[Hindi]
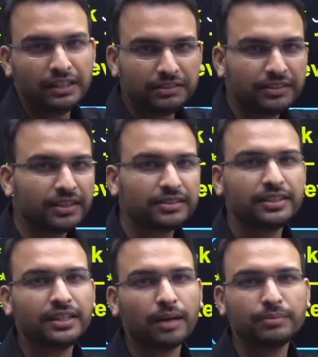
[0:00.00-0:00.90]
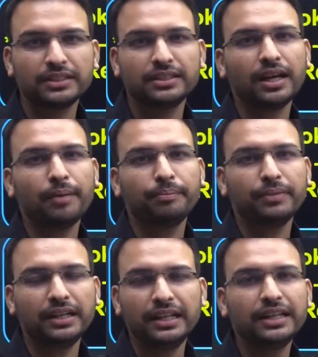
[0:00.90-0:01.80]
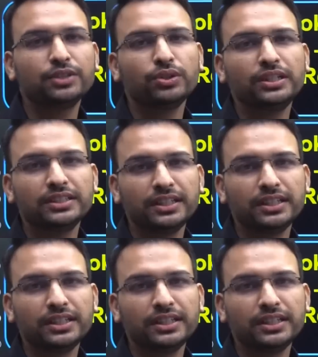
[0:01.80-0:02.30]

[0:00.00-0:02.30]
जैसे ही आप जैसे आप लिंक जो नीचे